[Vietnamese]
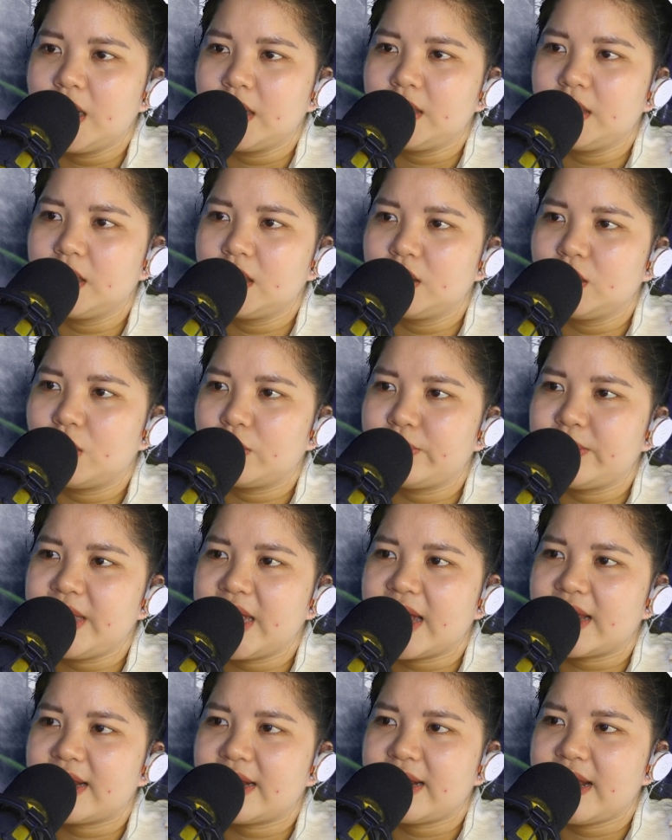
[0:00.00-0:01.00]
nhưng Lục
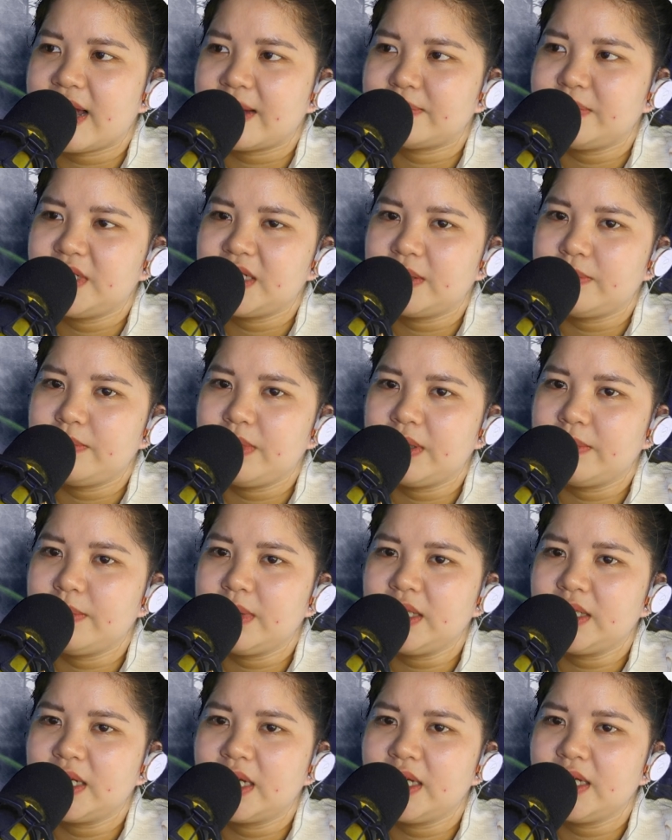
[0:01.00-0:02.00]
Gia đã đạp trên biển
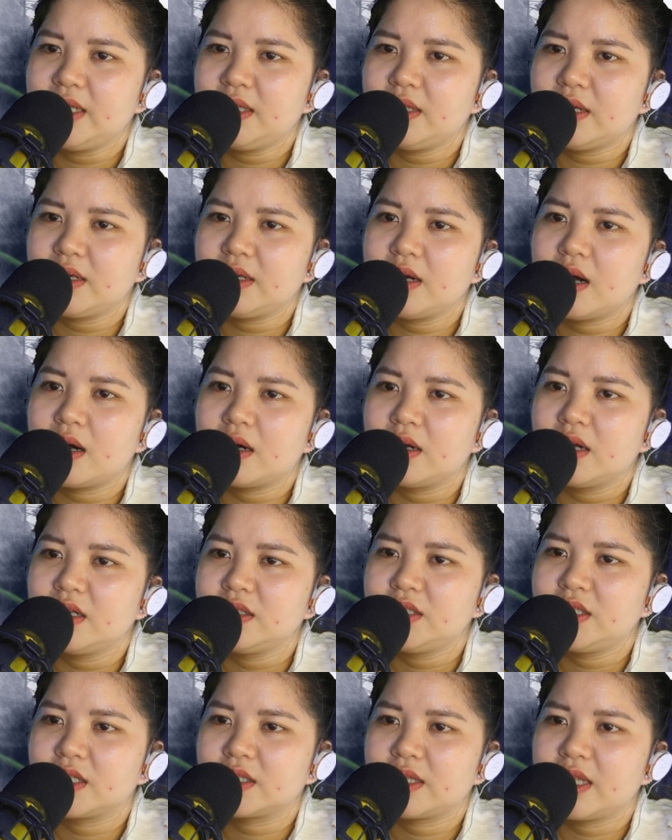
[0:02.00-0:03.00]
binh khí tới gần,
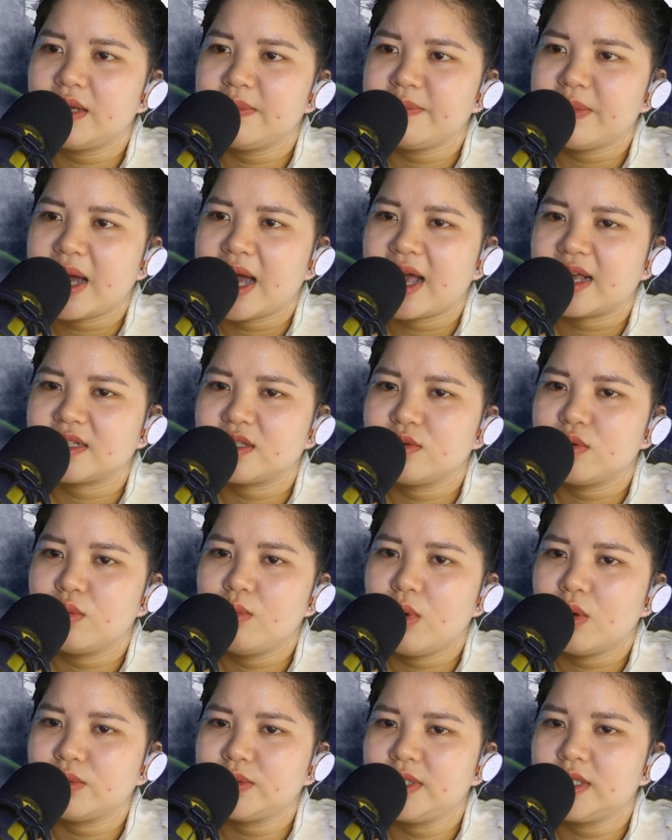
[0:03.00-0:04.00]
trực tiếp hạ
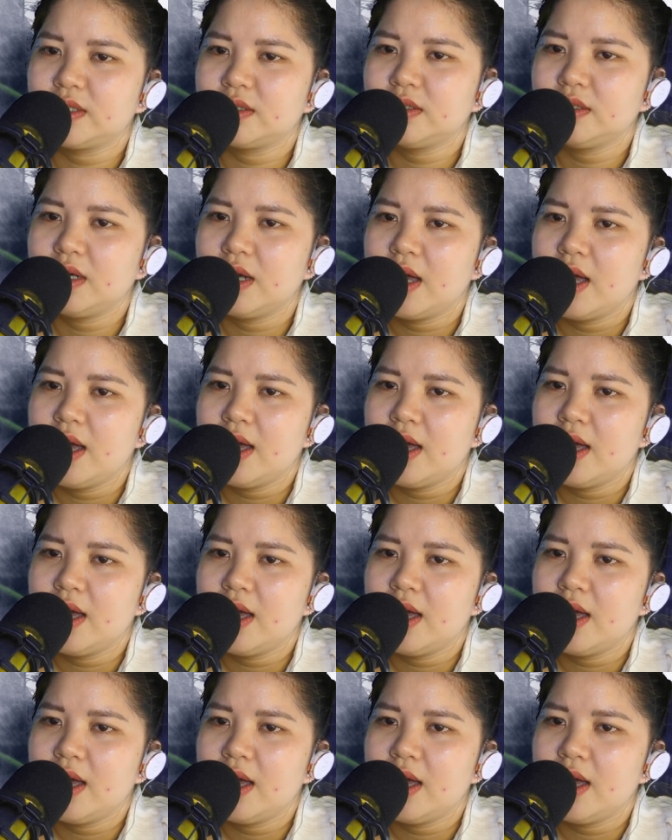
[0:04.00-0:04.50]
xuống một chưởng.